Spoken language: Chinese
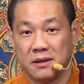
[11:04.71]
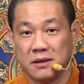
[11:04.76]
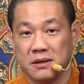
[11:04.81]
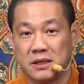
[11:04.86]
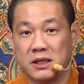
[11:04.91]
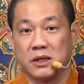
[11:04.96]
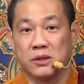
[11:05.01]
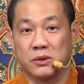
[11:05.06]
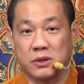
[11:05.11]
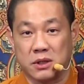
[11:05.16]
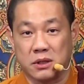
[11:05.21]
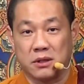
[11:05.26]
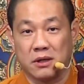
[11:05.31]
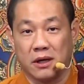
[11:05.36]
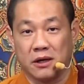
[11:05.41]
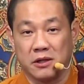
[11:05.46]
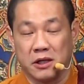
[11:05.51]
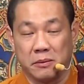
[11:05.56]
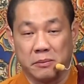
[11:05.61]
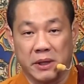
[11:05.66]
就知
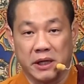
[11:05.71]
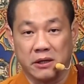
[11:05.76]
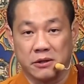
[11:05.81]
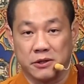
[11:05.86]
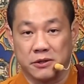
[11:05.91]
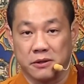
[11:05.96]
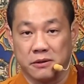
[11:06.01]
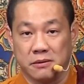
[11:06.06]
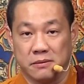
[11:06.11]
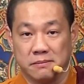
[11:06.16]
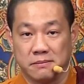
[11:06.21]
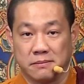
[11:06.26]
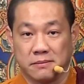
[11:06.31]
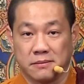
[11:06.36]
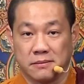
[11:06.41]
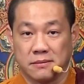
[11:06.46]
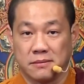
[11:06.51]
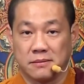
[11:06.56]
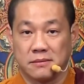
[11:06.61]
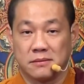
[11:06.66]
道你没有修，
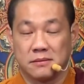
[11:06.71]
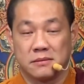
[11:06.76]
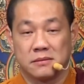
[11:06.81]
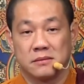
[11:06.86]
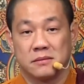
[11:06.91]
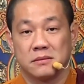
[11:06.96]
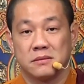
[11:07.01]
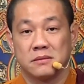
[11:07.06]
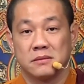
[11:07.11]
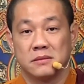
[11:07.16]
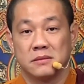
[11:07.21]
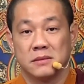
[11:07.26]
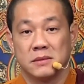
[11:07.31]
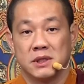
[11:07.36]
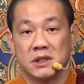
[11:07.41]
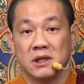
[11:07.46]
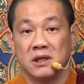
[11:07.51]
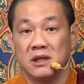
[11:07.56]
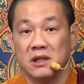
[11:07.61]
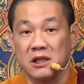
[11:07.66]

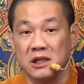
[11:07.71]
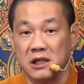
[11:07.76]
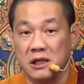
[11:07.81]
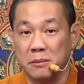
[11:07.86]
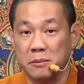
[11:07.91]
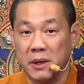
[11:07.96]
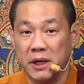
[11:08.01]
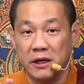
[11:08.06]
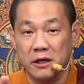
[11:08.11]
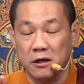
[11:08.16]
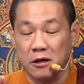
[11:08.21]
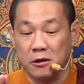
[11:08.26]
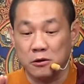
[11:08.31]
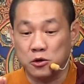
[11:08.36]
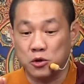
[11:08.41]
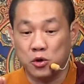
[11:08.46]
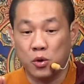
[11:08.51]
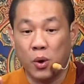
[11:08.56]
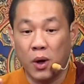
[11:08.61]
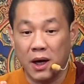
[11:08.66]
你没有
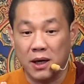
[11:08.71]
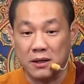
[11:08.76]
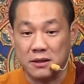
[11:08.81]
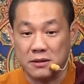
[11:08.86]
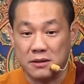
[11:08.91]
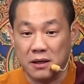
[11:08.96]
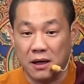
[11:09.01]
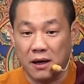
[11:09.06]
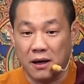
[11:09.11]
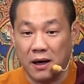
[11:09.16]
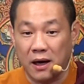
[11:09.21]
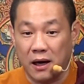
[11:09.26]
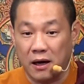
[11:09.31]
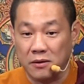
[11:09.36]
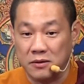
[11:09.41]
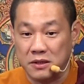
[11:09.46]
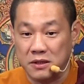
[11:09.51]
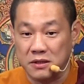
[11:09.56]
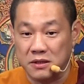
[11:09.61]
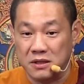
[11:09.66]
创造好
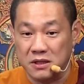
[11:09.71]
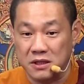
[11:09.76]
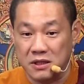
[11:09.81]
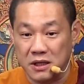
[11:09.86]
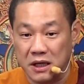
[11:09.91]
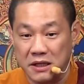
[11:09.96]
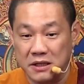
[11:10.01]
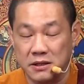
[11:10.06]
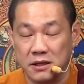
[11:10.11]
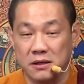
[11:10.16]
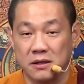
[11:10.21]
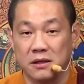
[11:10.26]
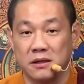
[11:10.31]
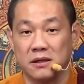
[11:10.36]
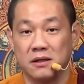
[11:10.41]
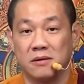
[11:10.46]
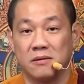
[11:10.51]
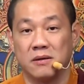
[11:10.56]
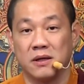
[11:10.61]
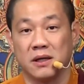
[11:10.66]
自己人生的
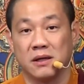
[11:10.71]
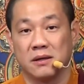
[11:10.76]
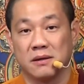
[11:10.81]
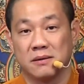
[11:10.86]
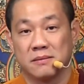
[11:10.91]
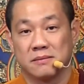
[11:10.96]
定位。